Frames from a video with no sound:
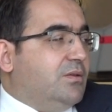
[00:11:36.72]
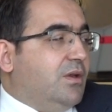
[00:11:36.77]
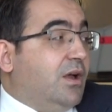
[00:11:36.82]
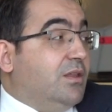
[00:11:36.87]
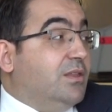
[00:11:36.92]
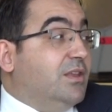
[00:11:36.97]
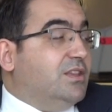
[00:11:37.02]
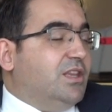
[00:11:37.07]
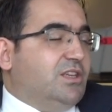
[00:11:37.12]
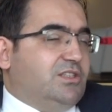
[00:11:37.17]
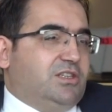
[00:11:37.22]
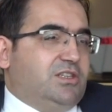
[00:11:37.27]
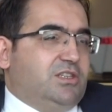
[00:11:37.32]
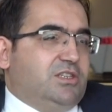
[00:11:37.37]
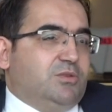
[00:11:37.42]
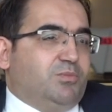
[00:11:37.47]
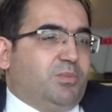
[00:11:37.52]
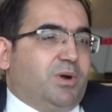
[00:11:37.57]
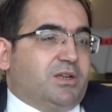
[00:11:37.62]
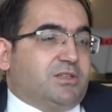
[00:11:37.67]
ana
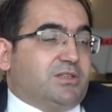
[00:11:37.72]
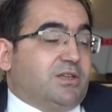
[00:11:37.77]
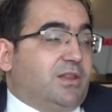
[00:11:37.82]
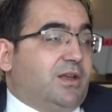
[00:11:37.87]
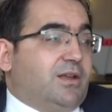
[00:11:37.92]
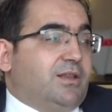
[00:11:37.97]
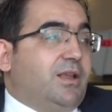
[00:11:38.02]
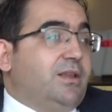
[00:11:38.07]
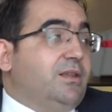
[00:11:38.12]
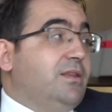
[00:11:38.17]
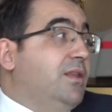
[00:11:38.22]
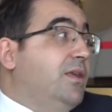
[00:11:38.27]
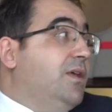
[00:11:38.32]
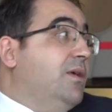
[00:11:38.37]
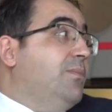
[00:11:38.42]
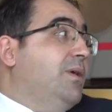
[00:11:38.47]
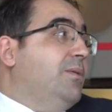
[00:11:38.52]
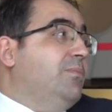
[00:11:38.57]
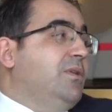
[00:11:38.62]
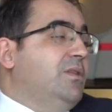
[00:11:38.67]
taşıyıcı parçalardan yine
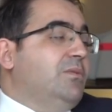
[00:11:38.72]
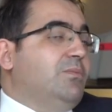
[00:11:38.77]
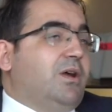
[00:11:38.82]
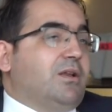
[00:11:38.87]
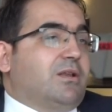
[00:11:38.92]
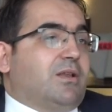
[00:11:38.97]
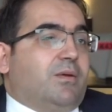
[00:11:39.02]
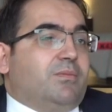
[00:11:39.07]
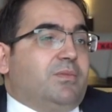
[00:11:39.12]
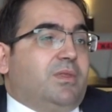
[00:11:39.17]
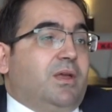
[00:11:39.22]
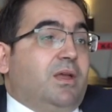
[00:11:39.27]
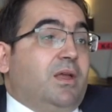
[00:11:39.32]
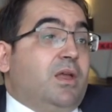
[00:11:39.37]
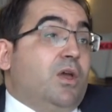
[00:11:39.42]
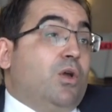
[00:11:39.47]
hemen benim arkamda